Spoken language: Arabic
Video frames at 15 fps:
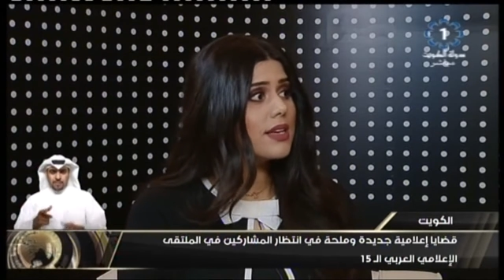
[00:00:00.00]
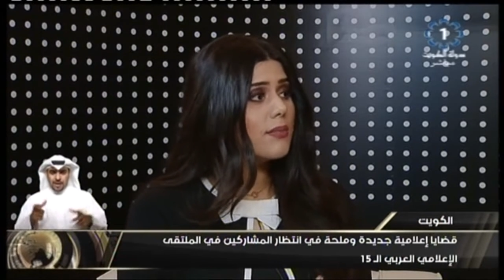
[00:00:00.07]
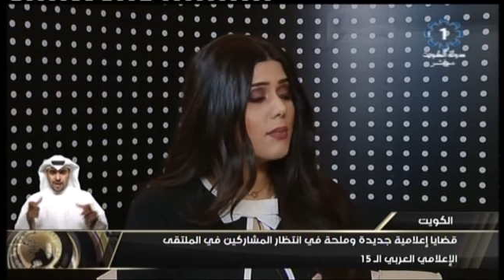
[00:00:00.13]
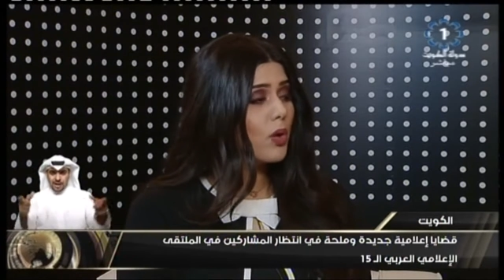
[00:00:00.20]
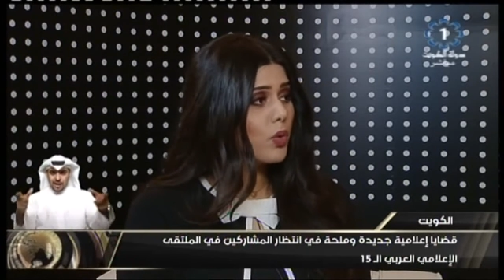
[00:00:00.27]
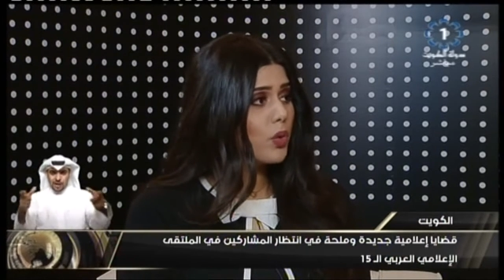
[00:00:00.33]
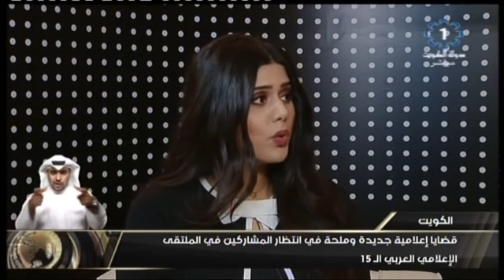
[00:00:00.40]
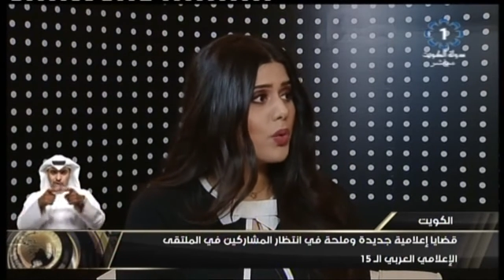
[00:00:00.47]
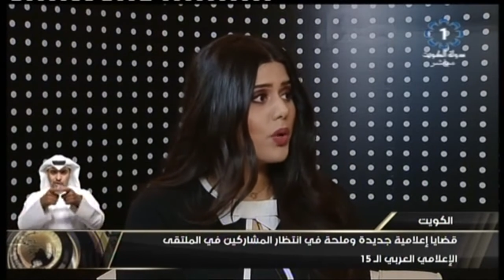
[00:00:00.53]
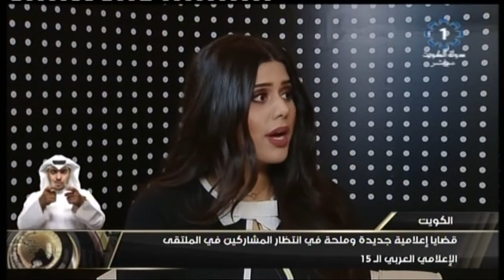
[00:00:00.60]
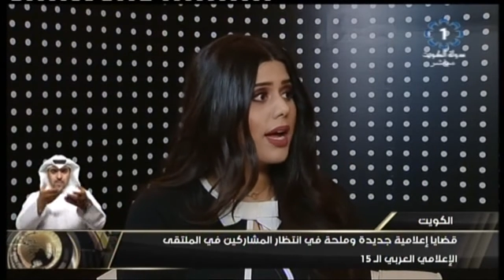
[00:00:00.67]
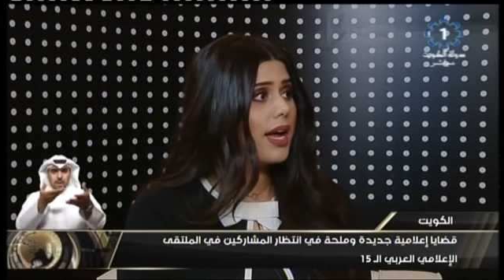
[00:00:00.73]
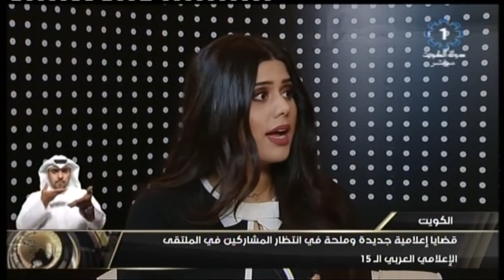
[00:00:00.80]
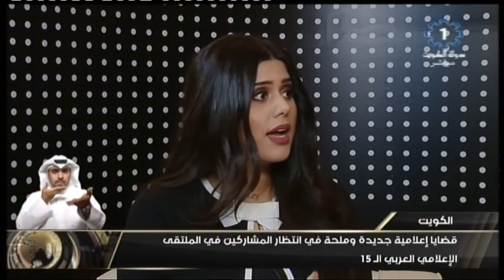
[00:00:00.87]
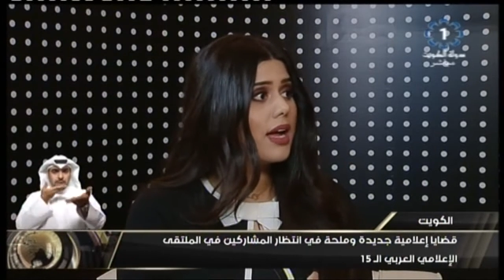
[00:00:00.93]

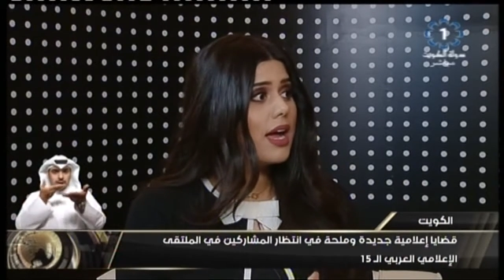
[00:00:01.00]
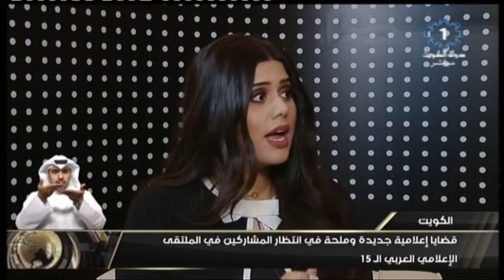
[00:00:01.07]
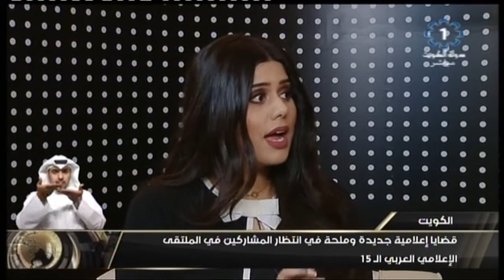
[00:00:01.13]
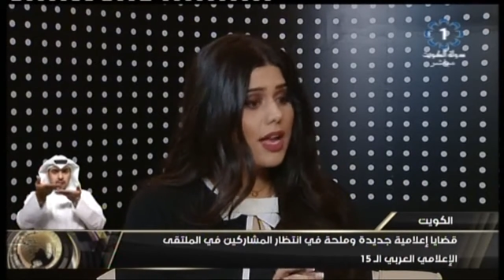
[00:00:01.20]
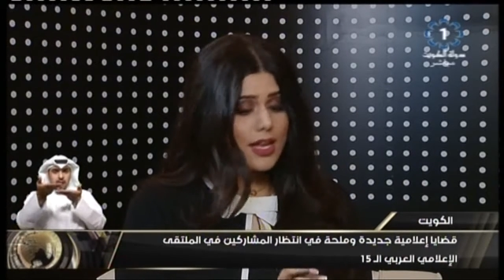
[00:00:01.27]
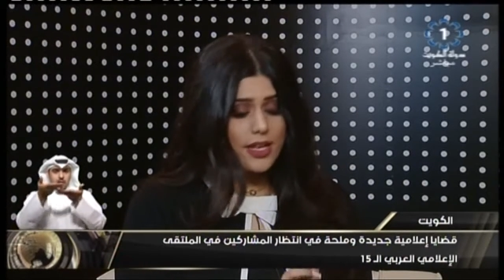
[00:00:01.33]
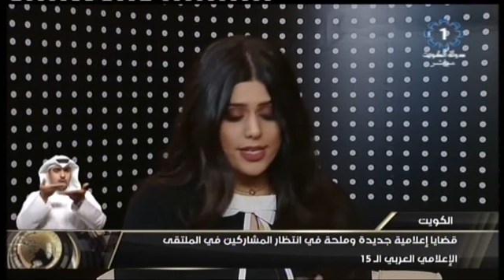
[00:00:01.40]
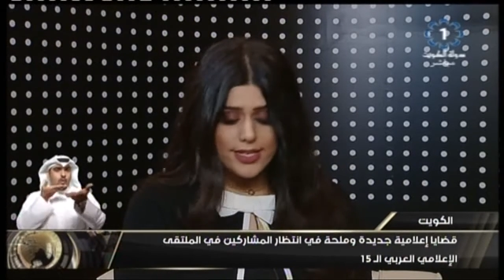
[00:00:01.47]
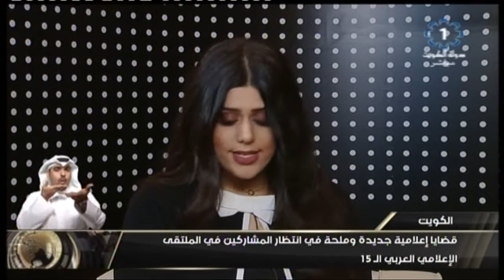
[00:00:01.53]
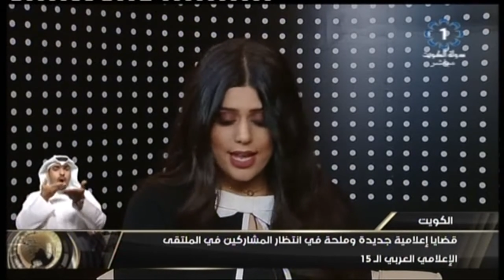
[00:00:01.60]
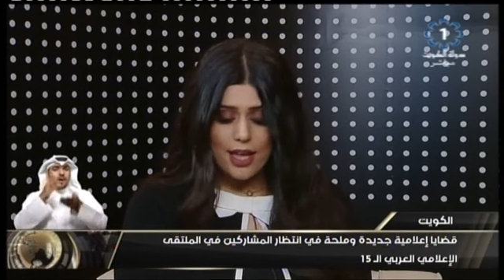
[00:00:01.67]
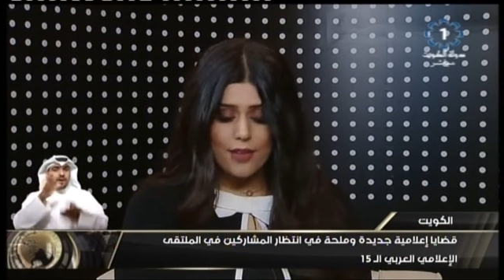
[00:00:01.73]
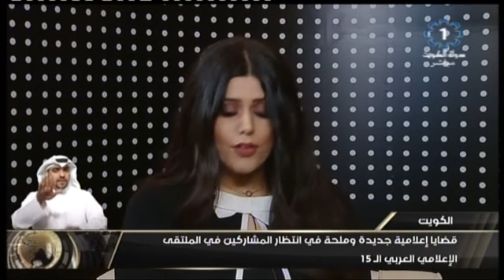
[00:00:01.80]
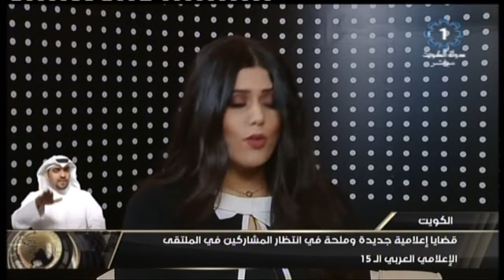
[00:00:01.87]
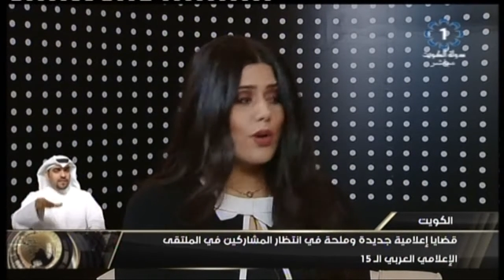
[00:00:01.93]
موضوع آه،
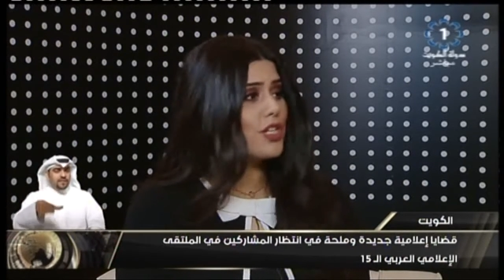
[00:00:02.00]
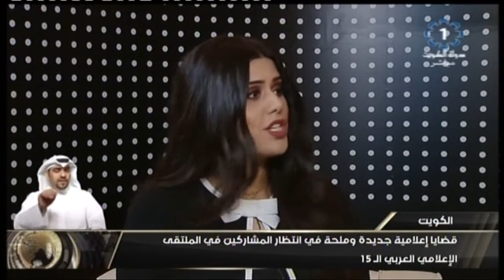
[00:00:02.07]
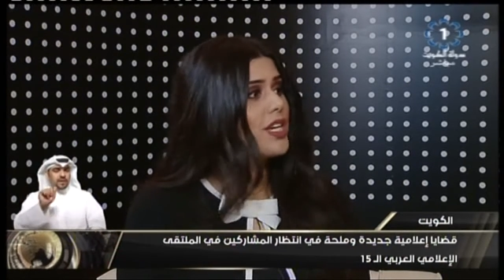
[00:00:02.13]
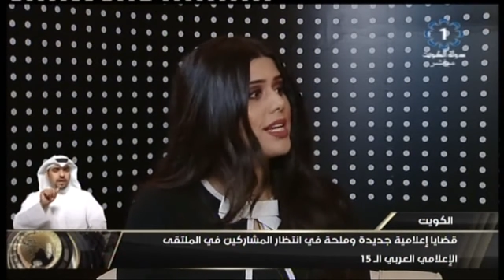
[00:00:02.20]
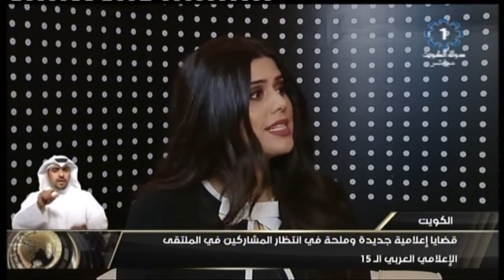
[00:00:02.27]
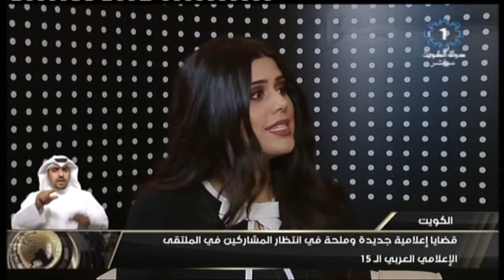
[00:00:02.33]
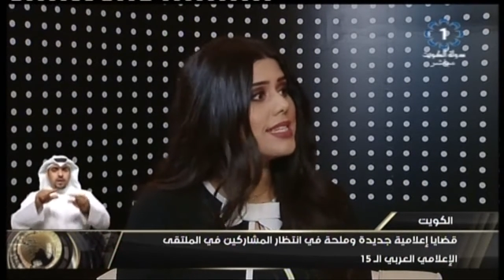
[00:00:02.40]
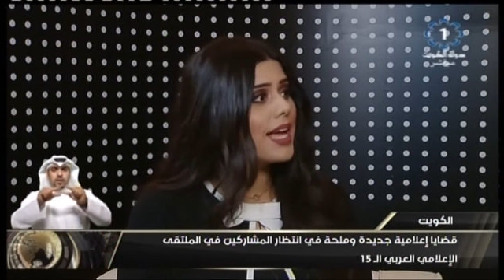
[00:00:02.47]
نساء في واجهة